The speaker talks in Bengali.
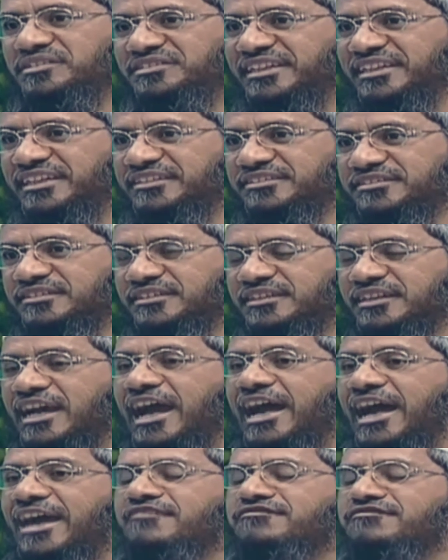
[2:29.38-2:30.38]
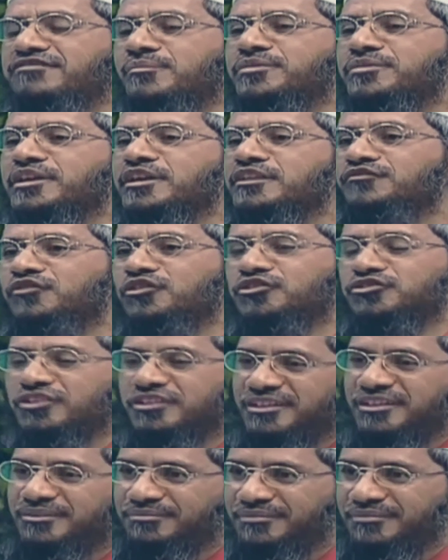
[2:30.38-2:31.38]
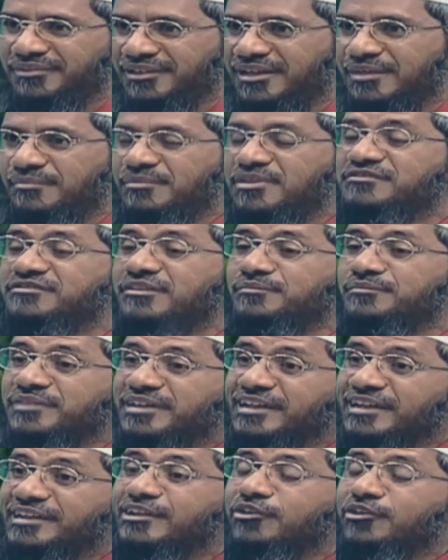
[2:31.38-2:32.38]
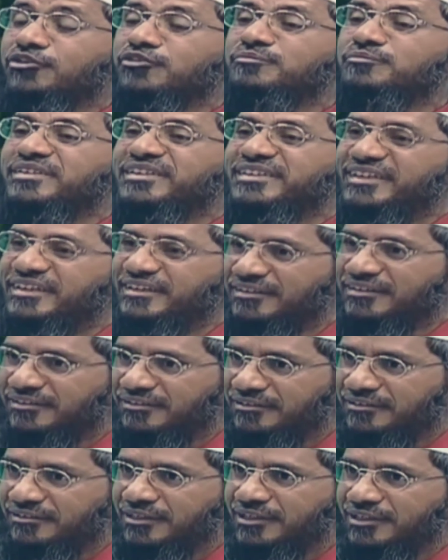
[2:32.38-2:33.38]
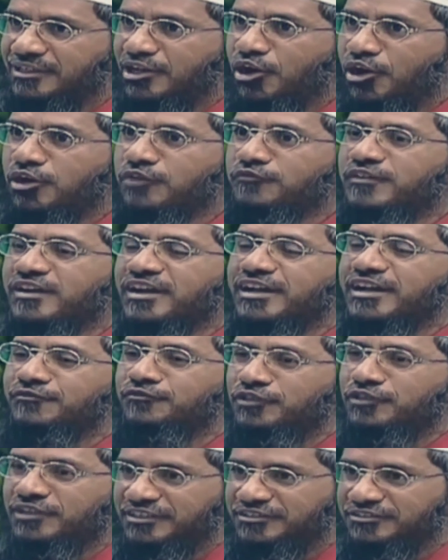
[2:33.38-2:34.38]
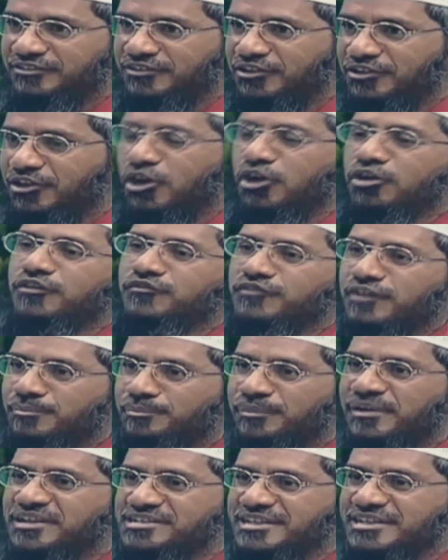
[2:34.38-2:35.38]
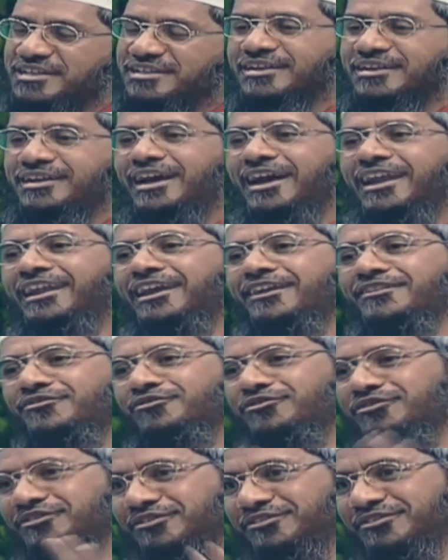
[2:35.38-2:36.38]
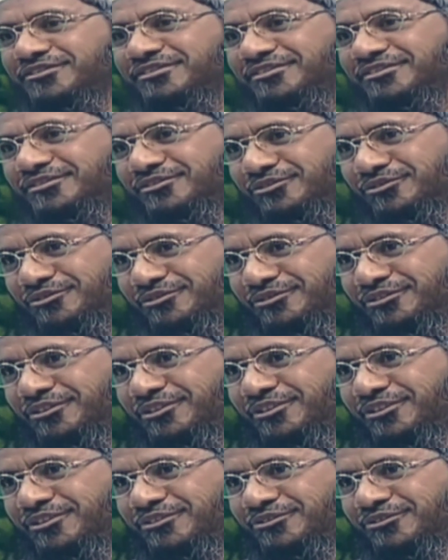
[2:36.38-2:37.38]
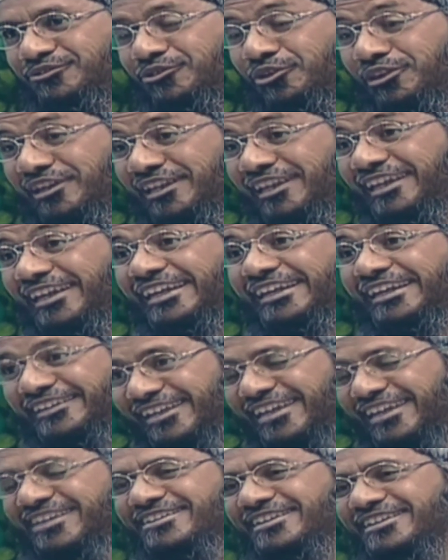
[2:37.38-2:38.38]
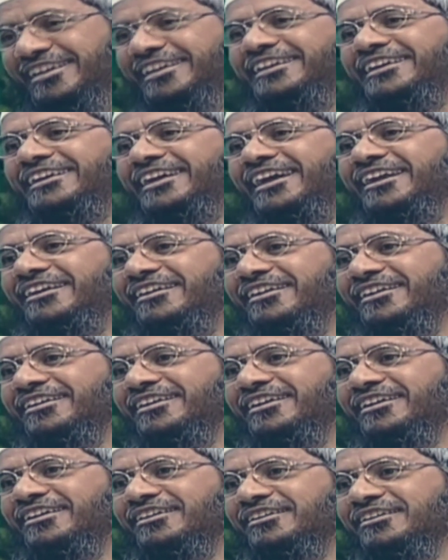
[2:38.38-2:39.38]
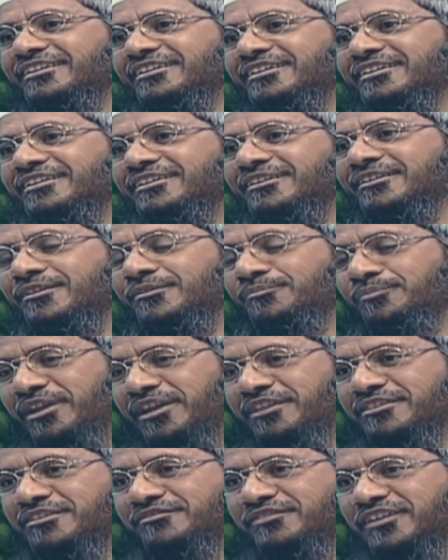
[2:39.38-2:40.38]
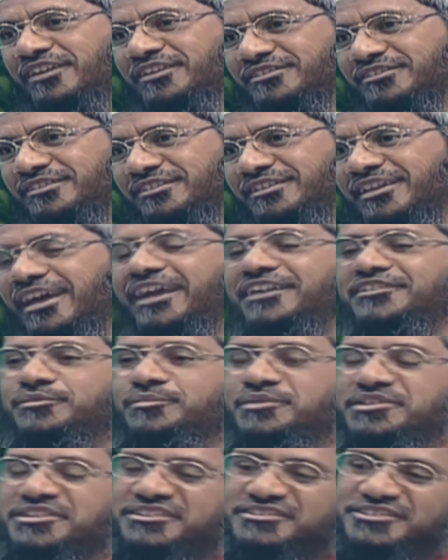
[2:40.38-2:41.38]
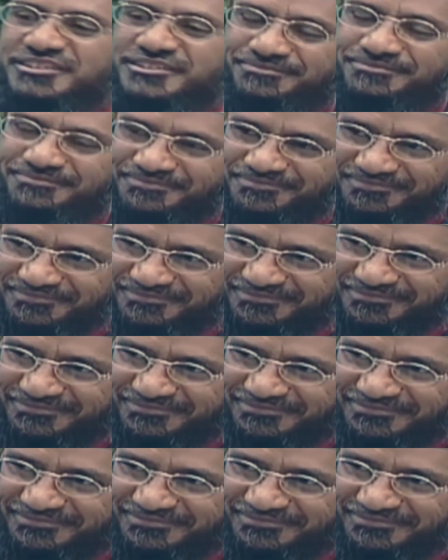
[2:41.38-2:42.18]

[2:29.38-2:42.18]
ভুল করে অথবা যদি জোর করে কিছু করানো হয় যদি কেউ ভুল করে কিছু করে বা মনে না থাকে অথবা নিরুপায় হয়ে আল্লাহ তাকে ক্ষমা করবেন শুধু ইচ্ছাকৃতভাবে খাওয়া দাওয়া করলেই রোজা ভেঙে যাবে আর সেটা বড় গুণা